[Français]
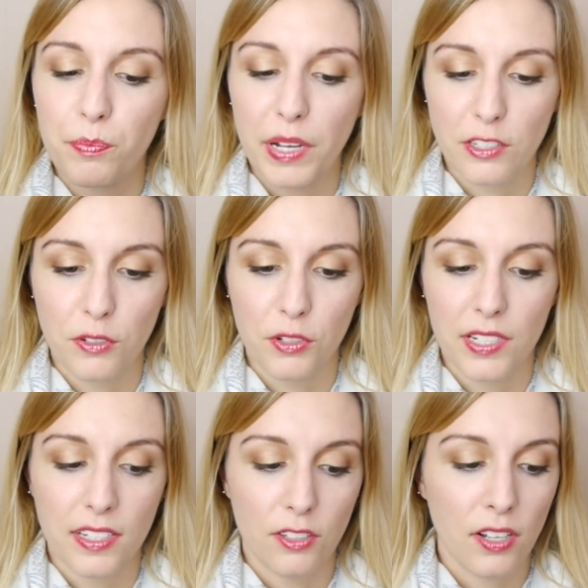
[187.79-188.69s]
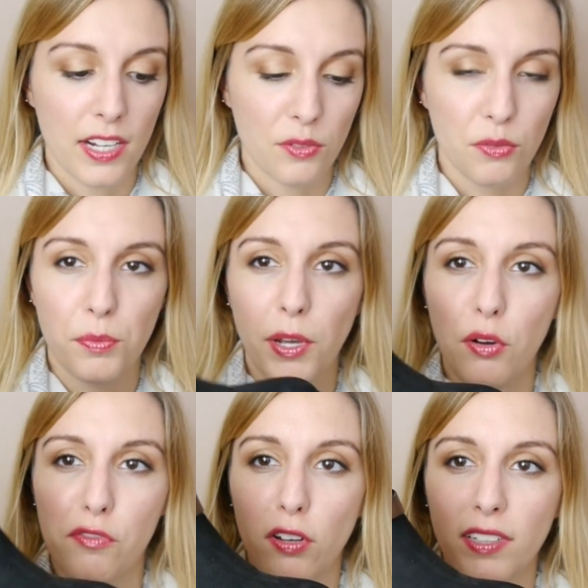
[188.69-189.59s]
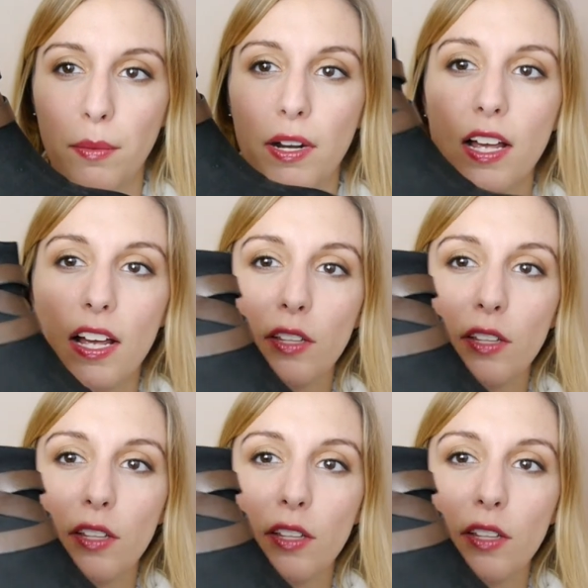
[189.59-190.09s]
parce que je les adore. Elles sont super confortables.